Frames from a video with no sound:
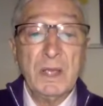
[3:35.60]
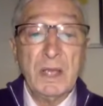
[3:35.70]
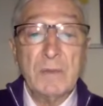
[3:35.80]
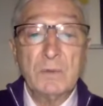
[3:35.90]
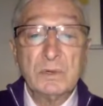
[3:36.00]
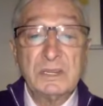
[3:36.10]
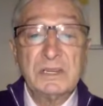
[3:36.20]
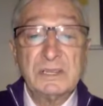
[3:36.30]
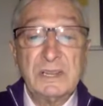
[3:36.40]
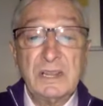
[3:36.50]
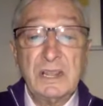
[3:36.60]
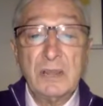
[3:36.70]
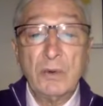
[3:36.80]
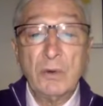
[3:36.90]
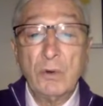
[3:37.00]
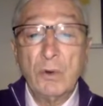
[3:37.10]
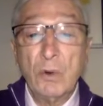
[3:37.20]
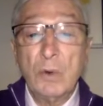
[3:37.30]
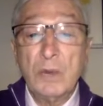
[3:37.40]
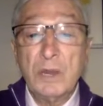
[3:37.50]
hemos decidido no
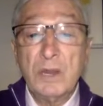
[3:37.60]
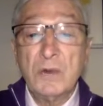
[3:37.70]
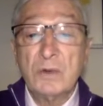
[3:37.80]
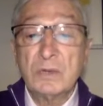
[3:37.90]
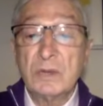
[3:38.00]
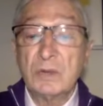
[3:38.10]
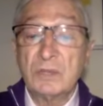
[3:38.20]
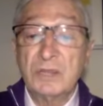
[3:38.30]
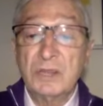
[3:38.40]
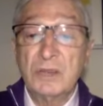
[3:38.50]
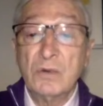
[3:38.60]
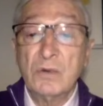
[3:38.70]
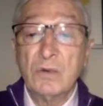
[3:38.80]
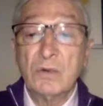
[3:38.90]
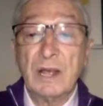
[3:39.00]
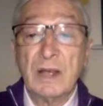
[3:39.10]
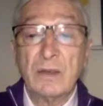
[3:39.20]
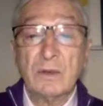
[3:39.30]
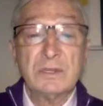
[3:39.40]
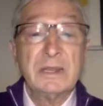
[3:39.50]
unirnos a los cinco
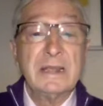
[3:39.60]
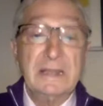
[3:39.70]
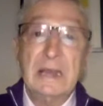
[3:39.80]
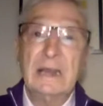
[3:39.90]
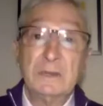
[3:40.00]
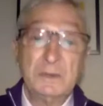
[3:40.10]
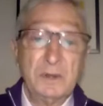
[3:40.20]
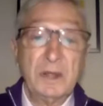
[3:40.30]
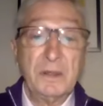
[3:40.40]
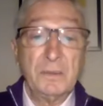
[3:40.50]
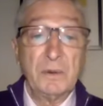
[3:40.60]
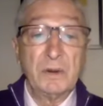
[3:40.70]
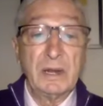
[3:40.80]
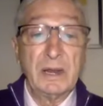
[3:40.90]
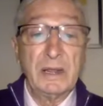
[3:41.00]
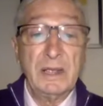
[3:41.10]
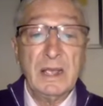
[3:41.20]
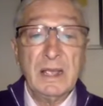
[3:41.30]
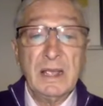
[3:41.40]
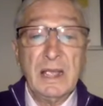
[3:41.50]
condados y a la ciudad de Berkeley
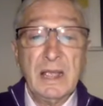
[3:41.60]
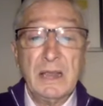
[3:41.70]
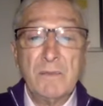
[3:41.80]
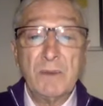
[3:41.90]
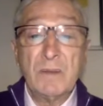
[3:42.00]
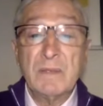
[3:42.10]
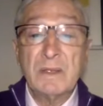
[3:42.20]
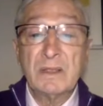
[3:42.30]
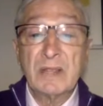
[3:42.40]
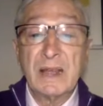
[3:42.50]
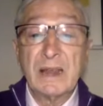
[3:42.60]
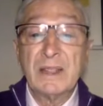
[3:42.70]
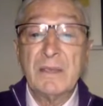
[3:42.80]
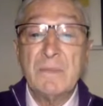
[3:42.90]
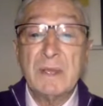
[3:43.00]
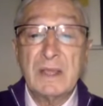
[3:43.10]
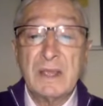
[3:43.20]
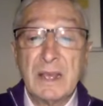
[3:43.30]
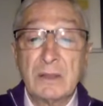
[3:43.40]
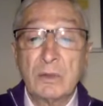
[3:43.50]
en implementar de
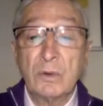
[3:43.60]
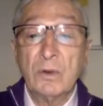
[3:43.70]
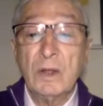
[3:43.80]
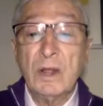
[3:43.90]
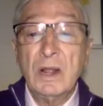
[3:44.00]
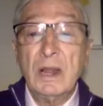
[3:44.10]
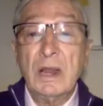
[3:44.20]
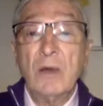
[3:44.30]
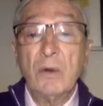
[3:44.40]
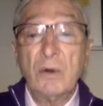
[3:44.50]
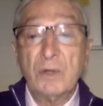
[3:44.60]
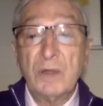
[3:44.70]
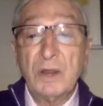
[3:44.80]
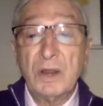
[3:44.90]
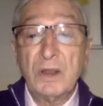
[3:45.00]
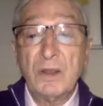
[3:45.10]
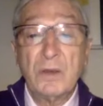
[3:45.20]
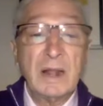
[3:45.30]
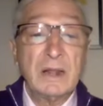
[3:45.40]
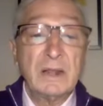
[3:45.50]
inmediato la orden
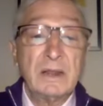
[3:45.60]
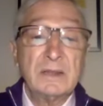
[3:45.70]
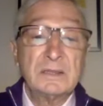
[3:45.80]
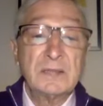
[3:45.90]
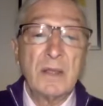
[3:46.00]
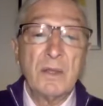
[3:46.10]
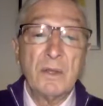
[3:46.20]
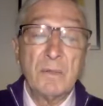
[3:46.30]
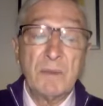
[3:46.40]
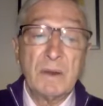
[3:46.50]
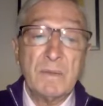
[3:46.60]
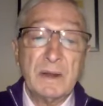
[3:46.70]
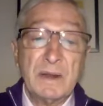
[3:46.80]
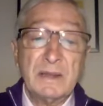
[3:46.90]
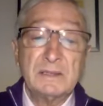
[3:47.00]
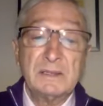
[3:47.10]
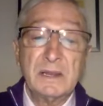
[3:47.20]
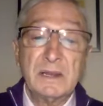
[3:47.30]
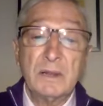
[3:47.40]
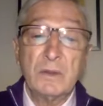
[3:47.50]
regional del estado de
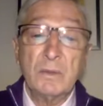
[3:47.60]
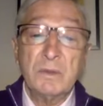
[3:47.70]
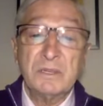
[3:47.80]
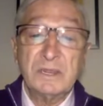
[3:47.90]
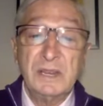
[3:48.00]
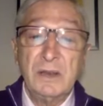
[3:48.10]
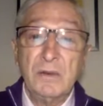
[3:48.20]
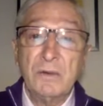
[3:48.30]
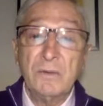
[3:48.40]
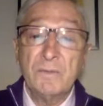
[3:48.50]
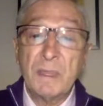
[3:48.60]
permanencia del domicilio,